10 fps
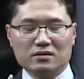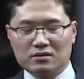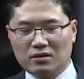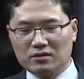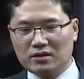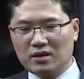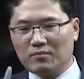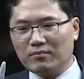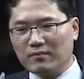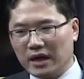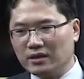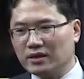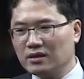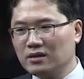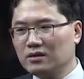그런데
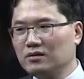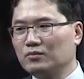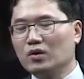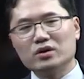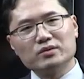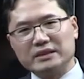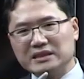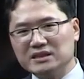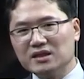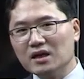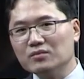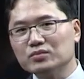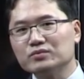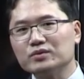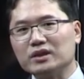만일 뭔가 좀 이상한
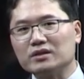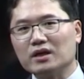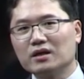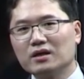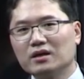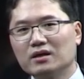부분이 있다.